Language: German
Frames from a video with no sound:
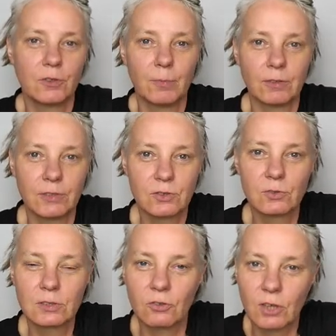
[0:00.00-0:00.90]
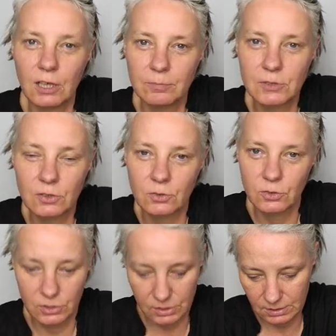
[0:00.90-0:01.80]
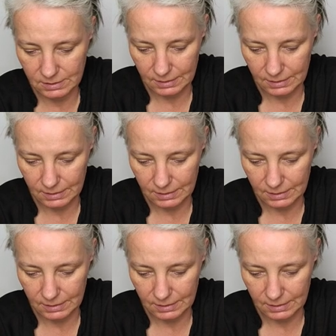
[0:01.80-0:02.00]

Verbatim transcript: wo man versucht, die Schrauben zu lösen,